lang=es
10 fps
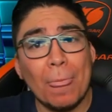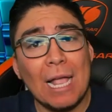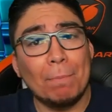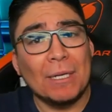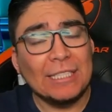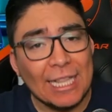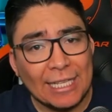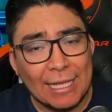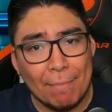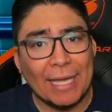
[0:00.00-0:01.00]
el
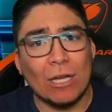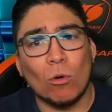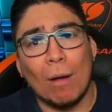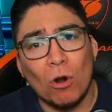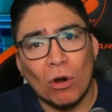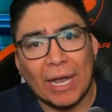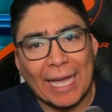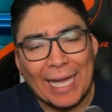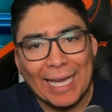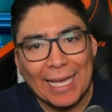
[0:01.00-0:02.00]
presidente de México habló
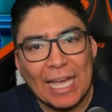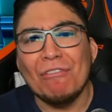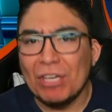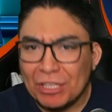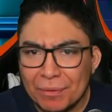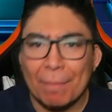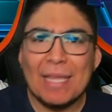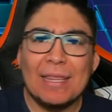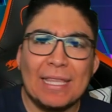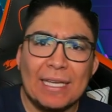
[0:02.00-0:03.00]
que
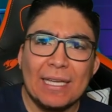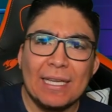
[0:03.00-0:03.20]
efectivamente